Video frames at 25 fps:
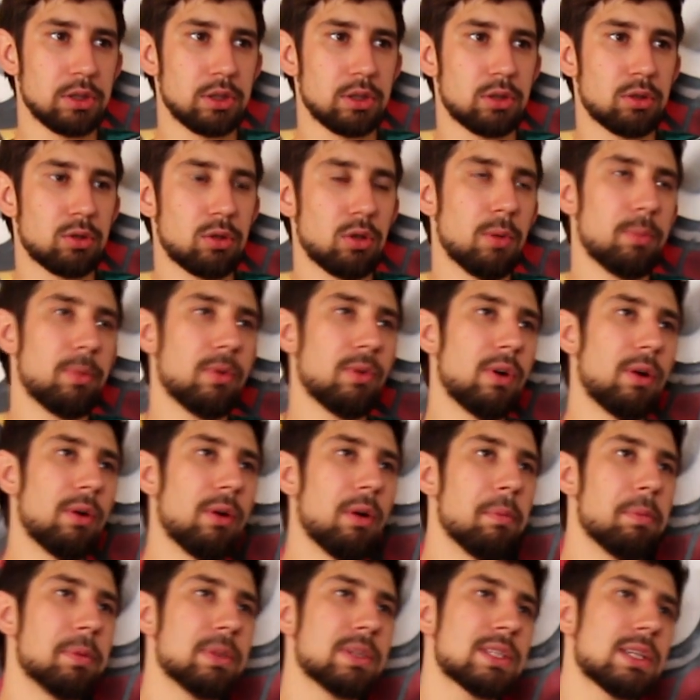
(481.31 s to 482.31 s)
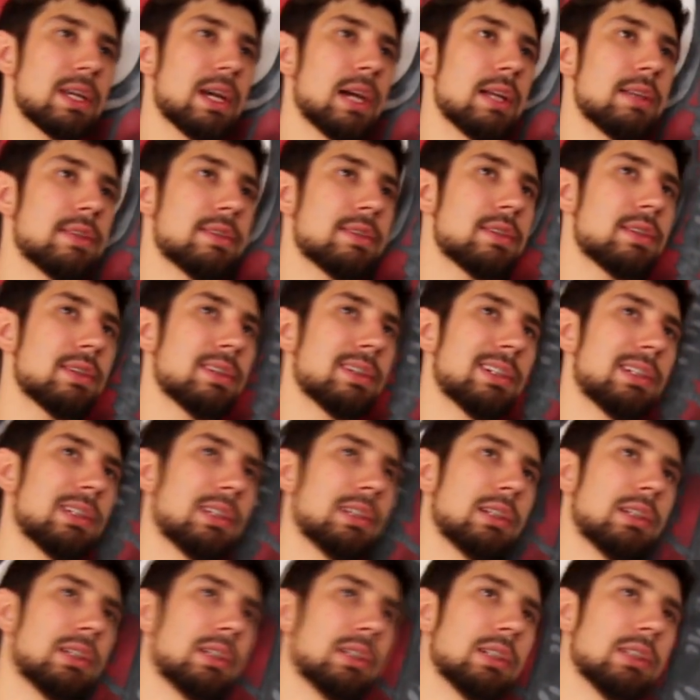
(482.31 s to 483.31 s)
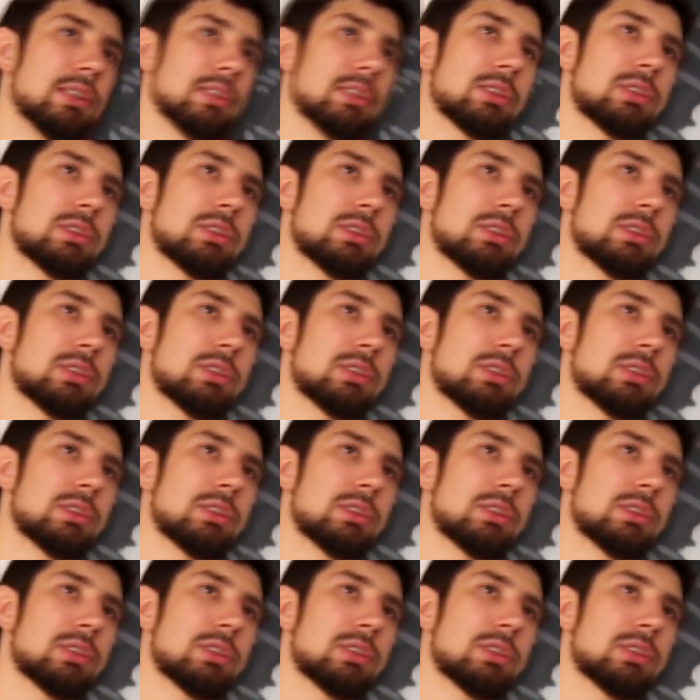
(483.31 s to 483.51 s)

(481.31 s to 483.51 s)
чтобы вам описать, э,